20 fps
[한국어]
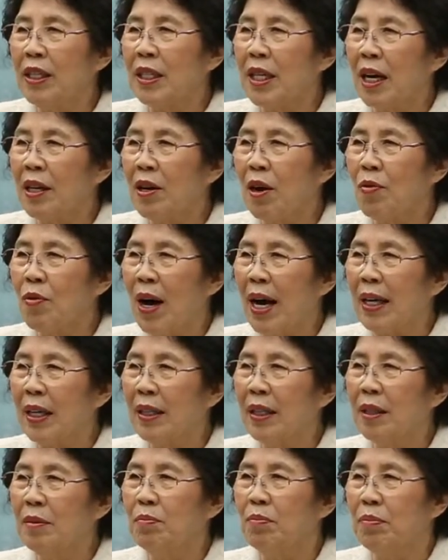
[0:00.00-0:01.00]
이 자리에 와
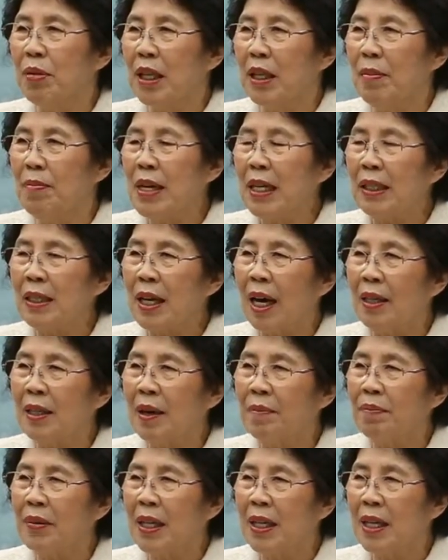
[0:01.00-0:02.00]
있는 믿음의
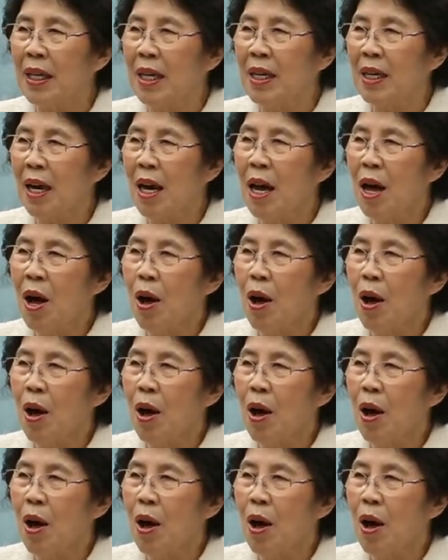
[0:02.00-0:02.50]
사람들이